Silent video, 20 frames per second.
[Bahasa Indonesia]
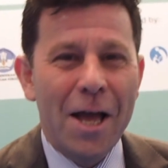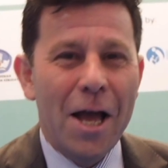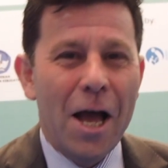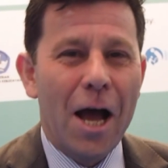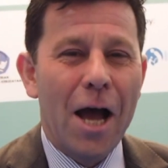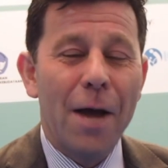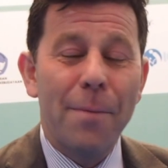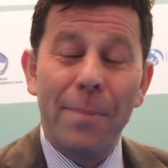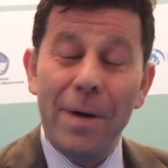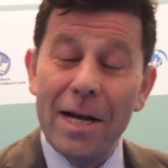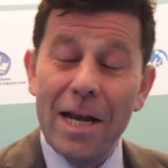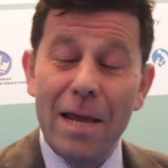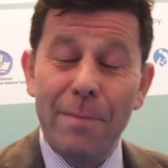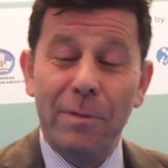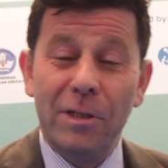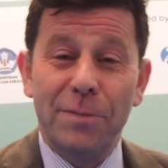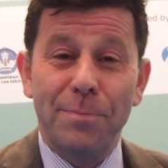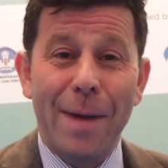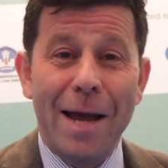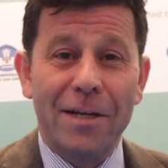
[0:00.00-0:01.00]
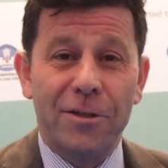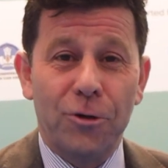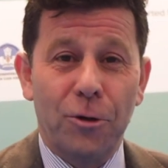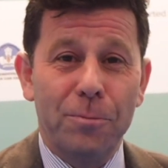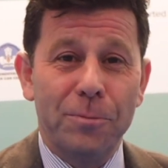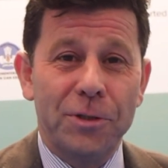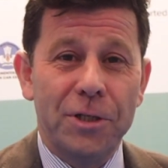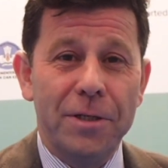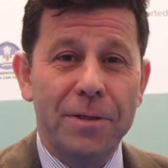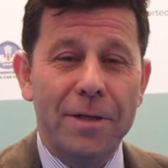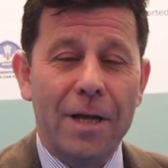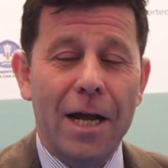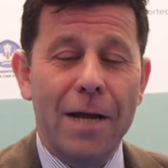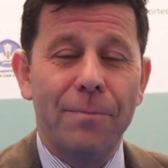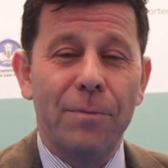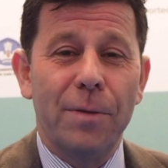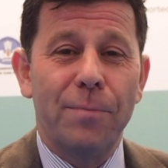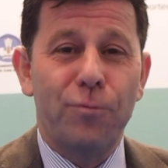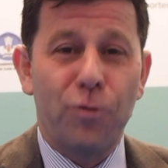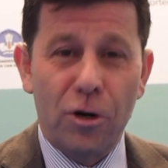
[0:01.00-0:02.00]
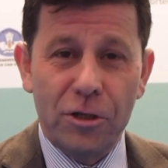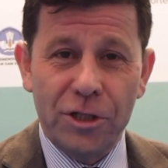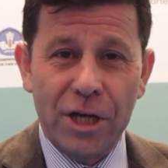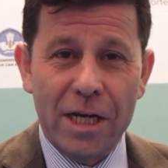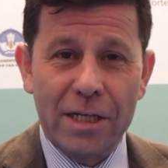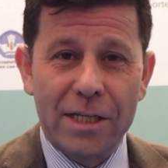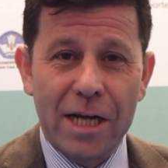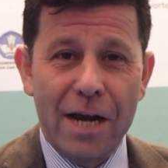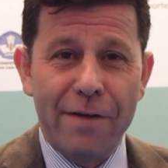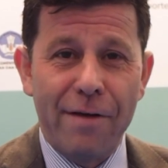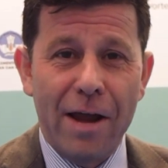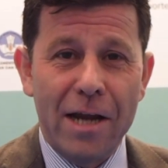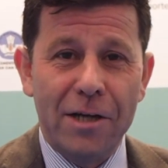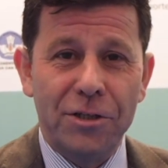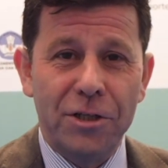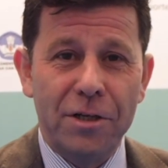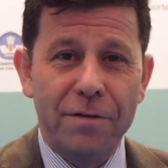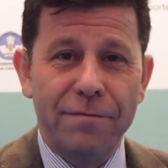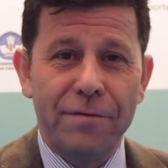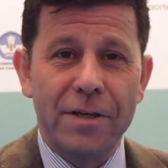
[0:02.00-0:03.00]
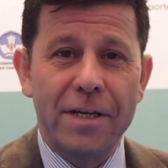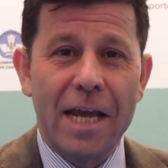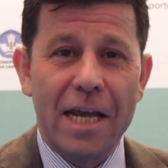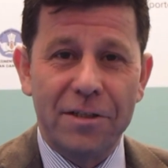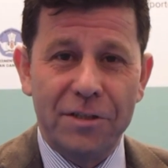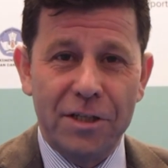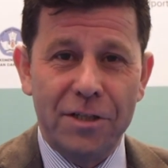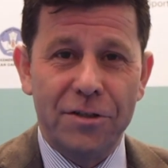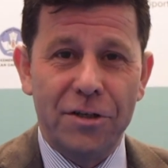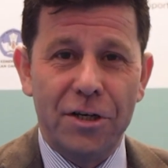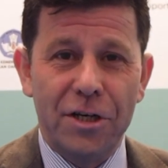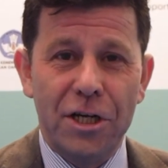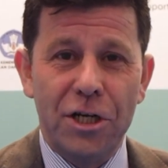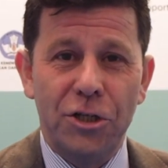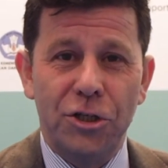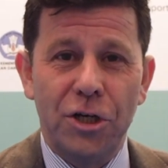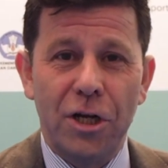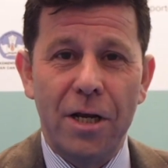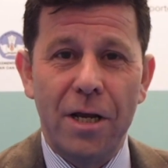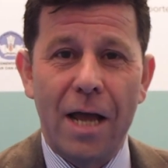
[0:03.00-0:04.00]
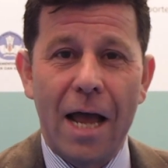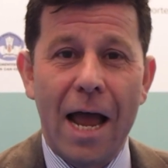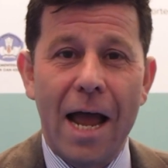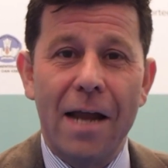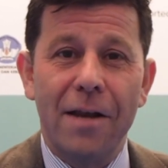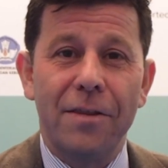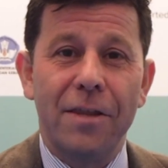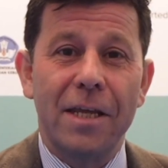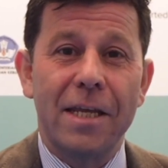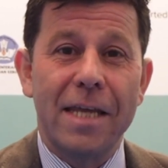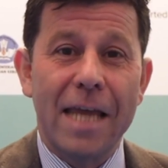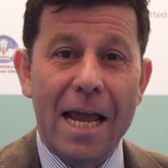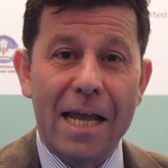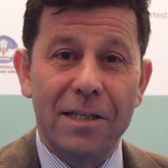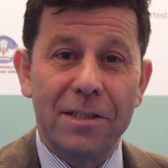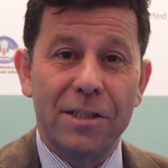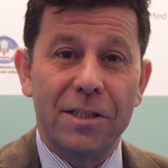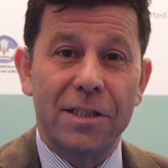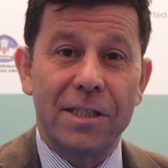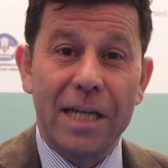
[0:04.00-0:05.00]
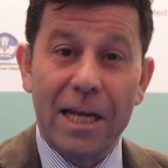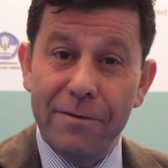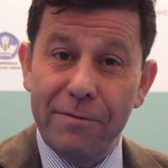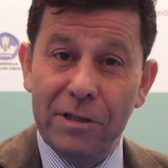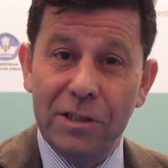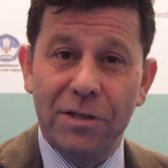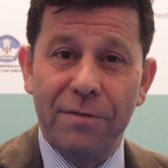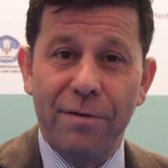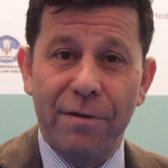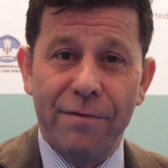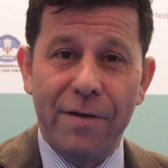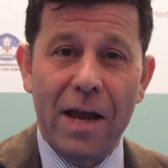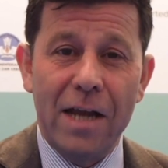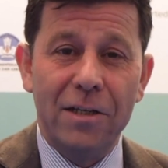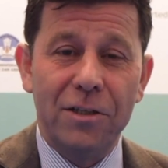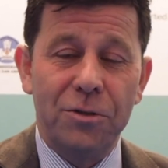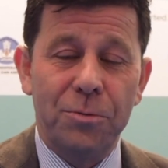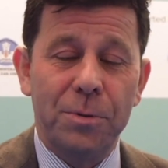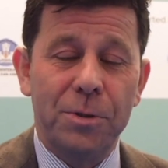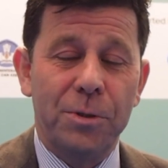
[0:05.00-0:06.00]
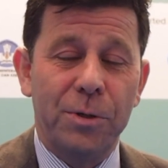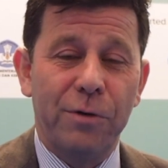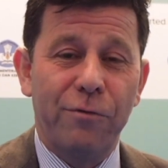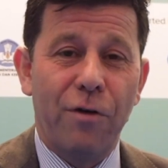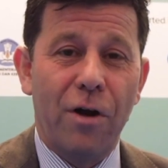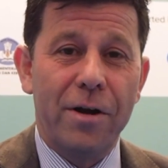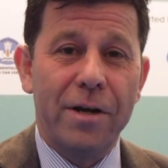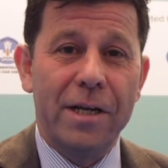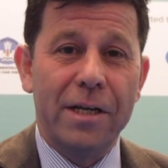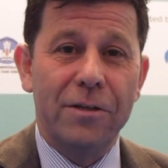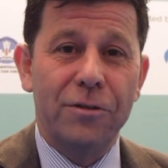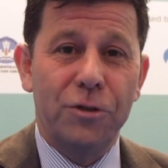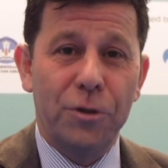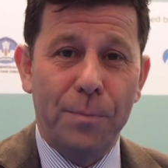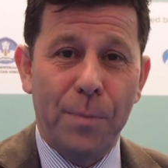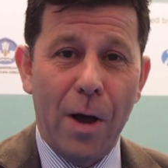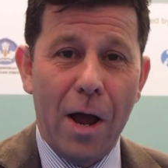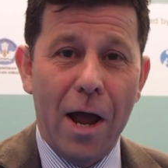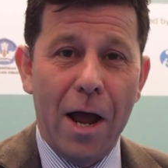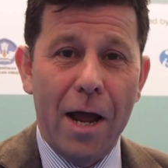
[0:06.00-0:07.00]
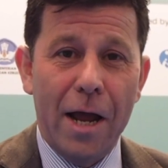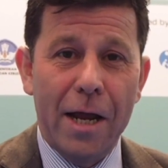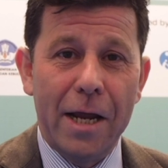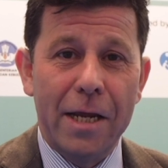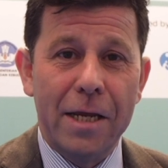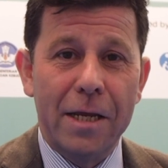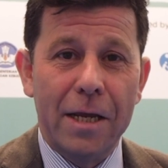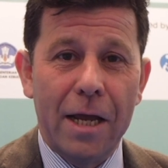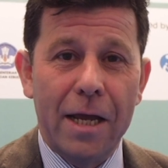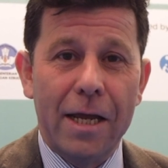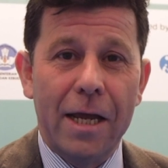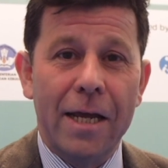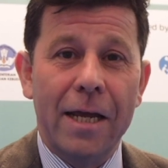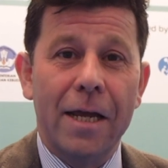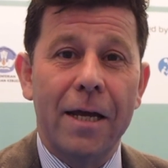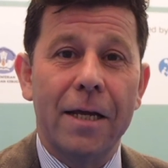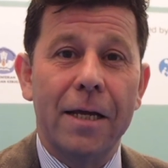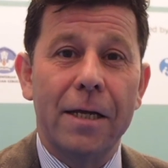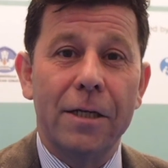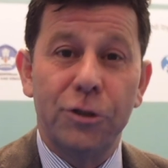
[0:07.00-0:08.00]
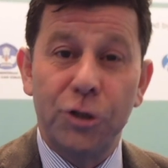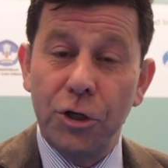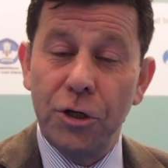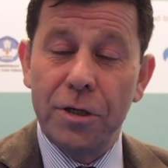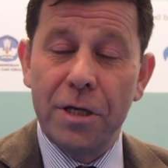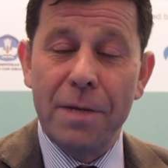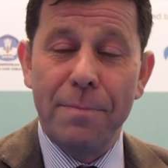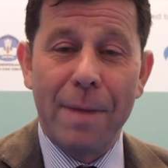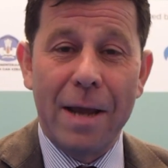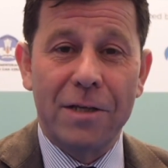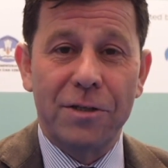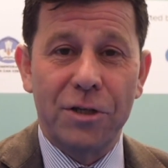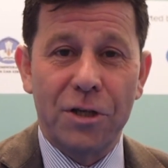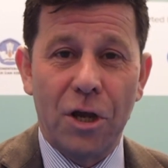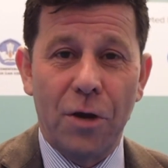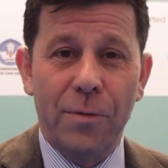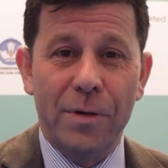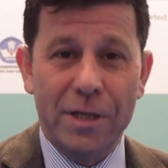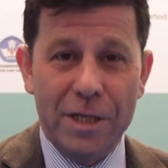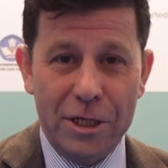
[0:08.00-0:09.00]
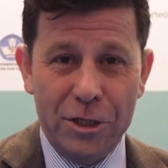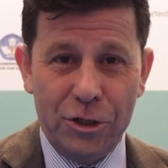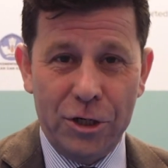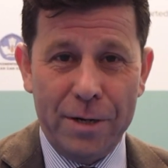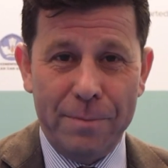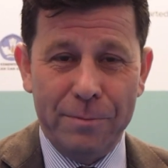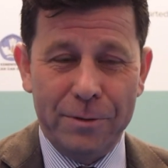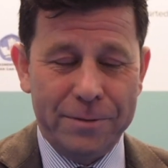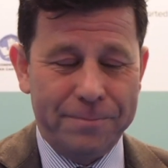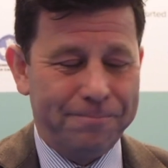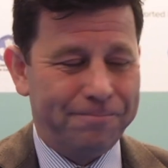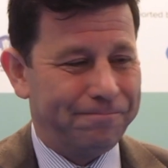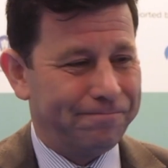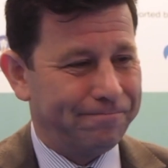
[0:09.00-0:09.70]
Uh, my name is Matt Thompson. I'm the project director for Guest Indonesia and the Guest series of events which we run in Dubai, uh, Turkey, Mexico and Egypt.